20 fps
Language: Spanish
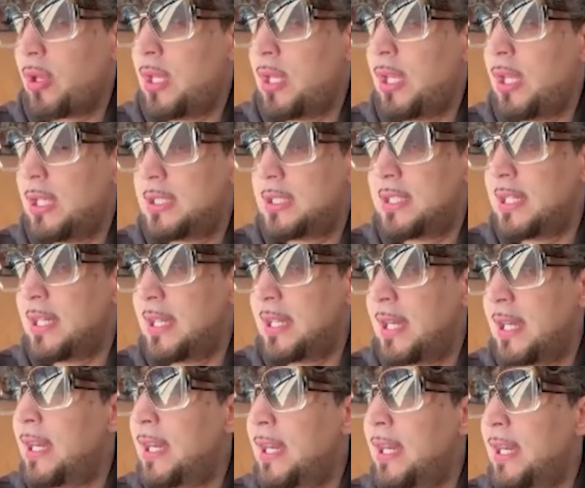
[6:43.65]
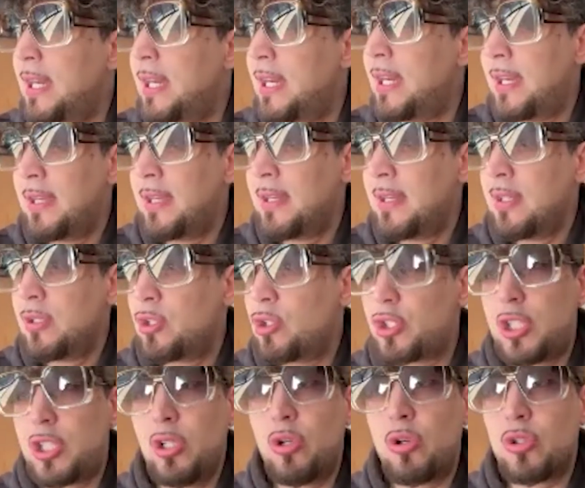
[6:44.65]
Y sigue. Yo
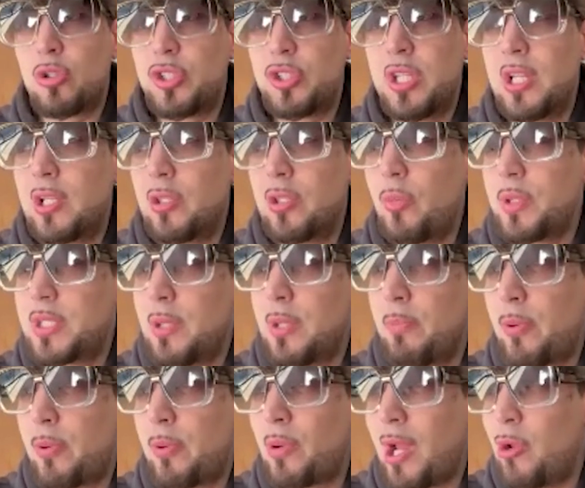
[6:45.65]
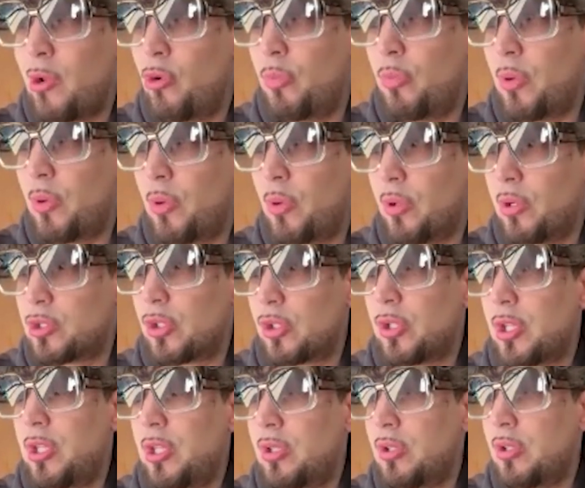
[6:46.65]
sigo considerándome siempre un alumno
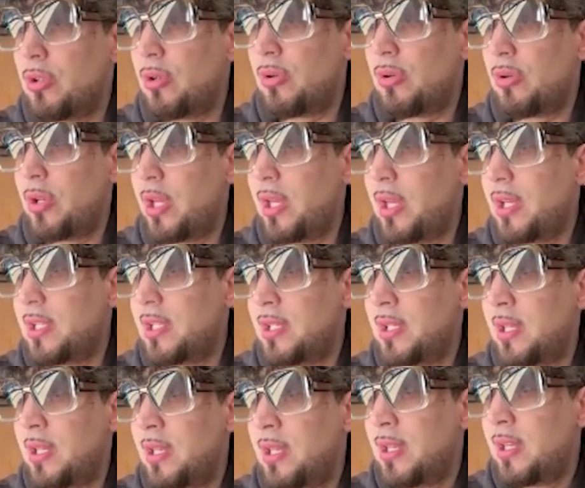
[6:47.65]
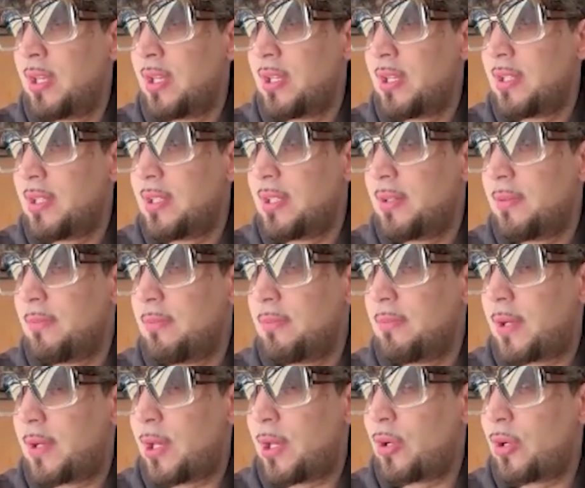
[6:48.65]
del sonido. Eh,
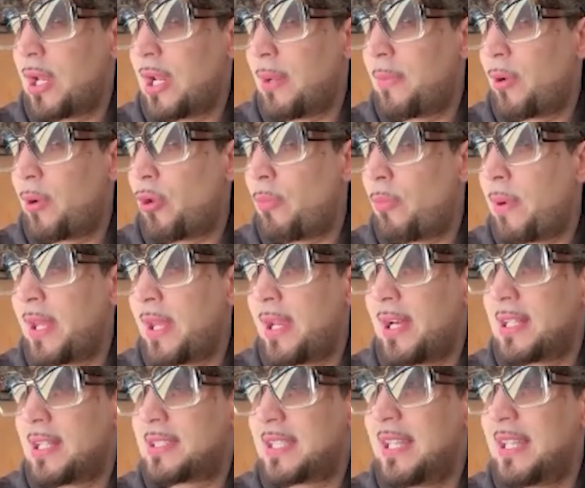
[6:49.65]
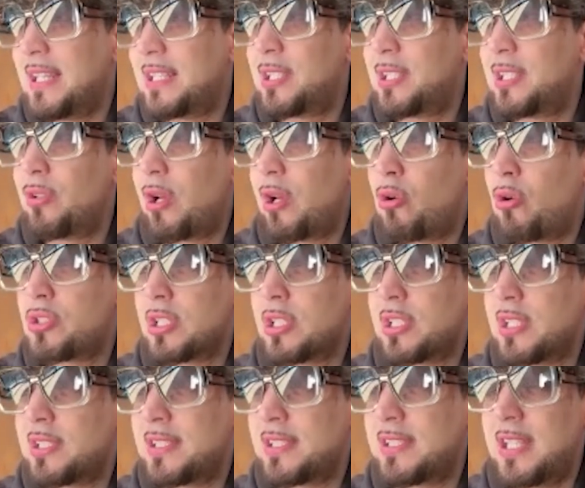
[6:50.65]
creo que la mejor manera de seguir haciendo las cosas
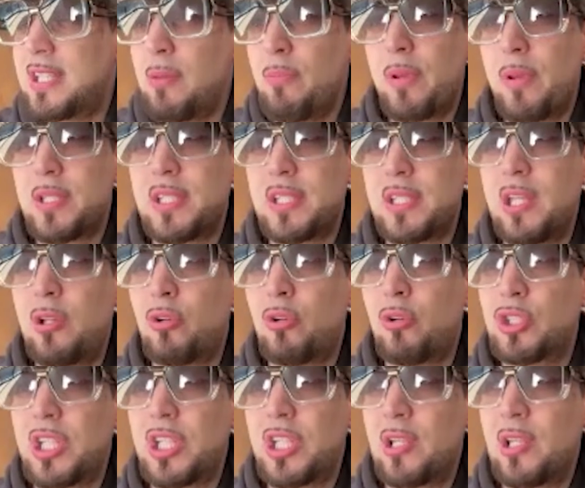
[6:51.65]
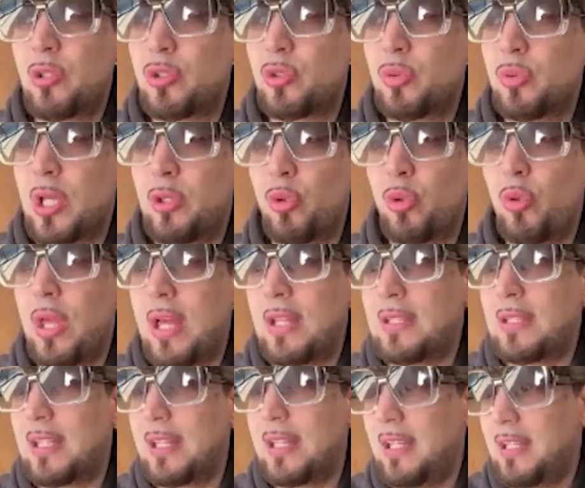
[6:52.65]
es siempre seguir considerándose un
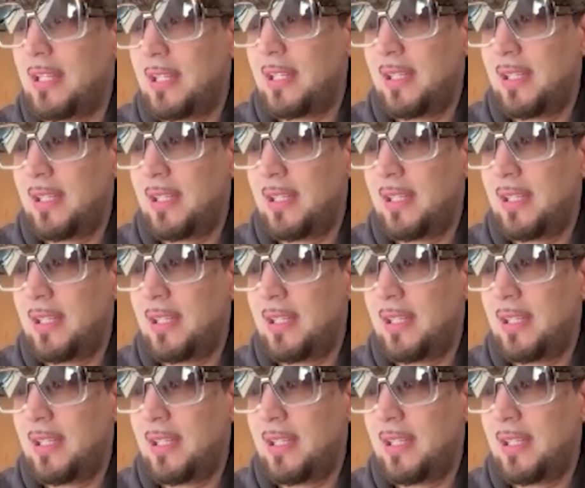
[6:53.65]
estudiante.